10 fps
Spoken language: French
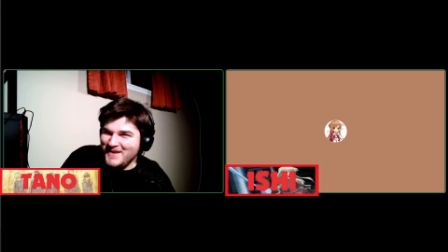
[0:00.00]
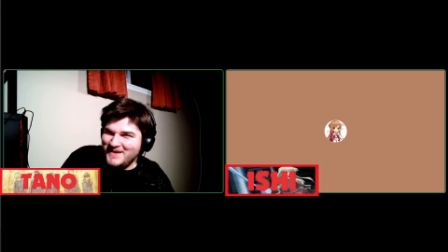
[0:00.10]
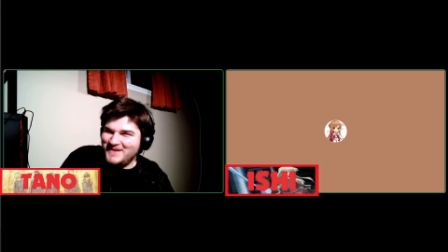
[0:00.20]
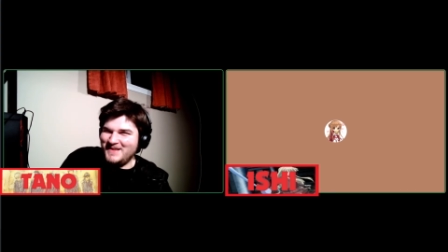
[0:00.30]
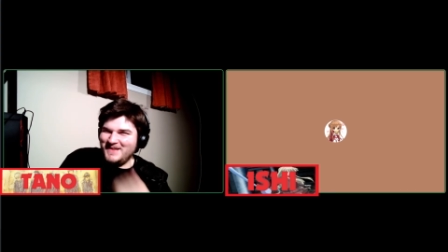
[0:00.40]

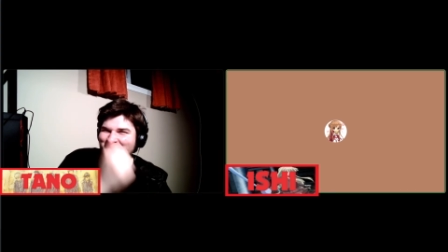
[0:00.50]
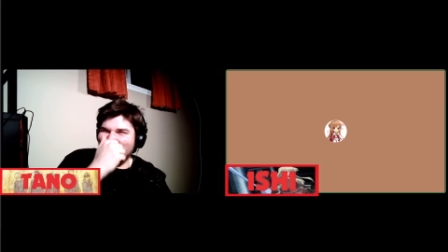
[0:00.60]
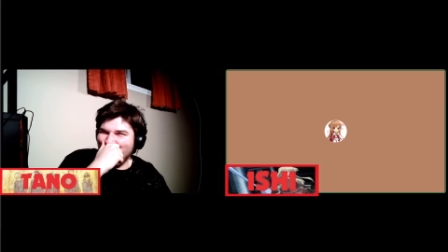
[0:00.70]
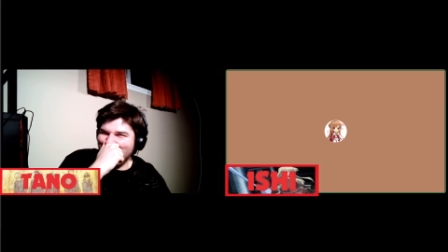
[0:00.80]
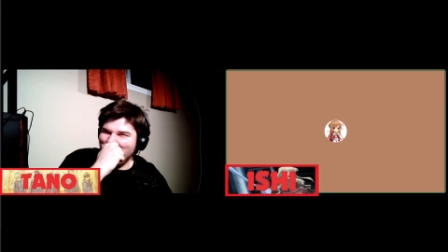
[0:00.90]
non, mais là, tu
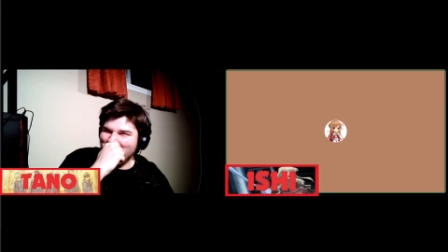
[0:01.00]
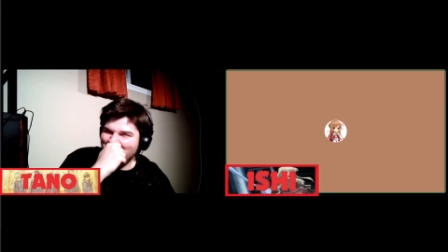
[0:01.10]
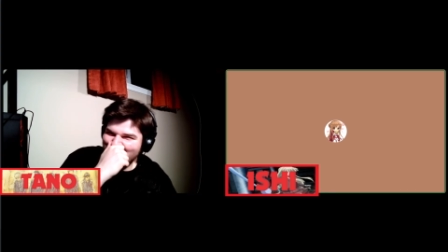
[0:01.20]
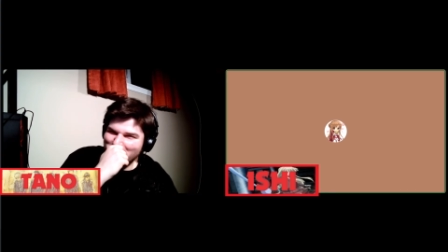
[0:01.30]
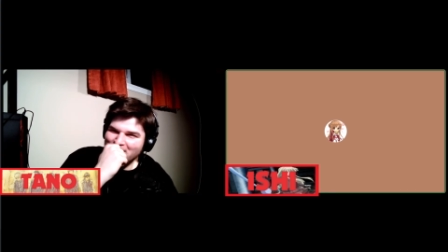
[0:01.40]
viens de
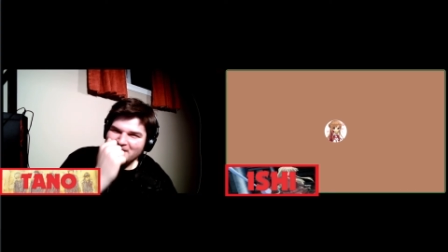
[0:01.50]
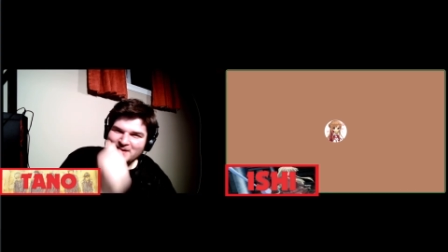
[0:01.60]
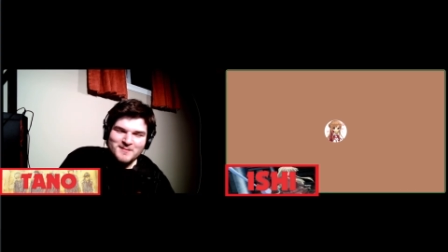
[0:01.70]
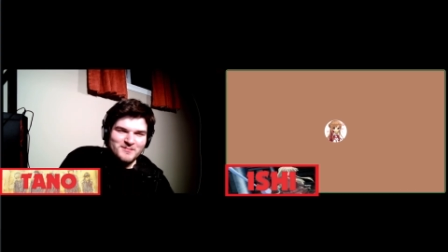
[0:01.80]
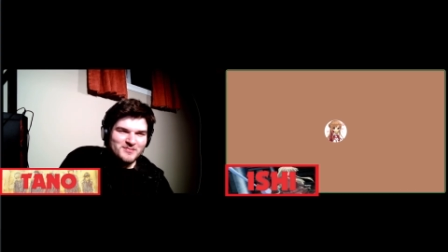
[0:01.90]

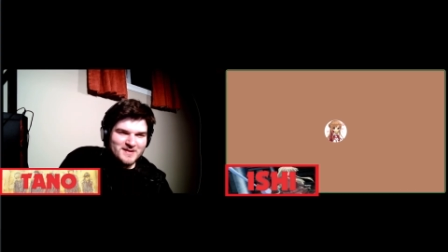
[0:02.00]
dire, triangle